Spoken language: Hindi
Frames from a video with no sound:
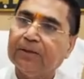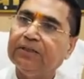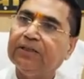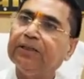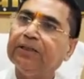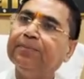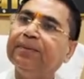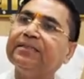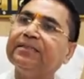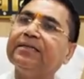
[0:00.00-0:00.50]

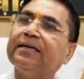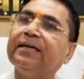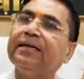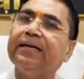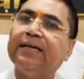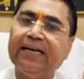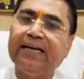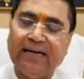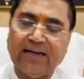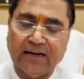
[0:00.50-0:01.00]
जिनमें से
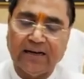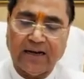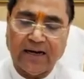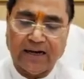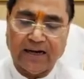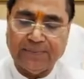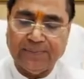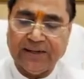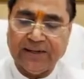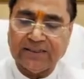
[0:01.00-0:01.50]
एक
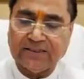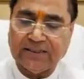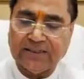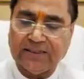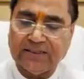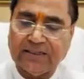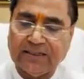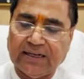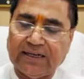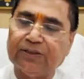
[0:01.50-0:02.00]
लाख
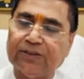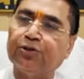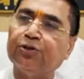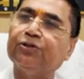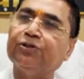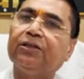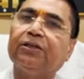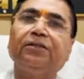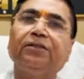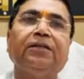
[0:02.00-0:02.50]
बयासी हजार एक सौ
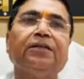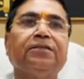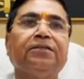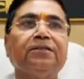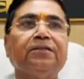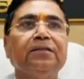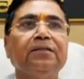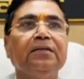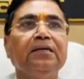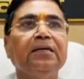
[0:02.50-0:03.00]
छत्तीस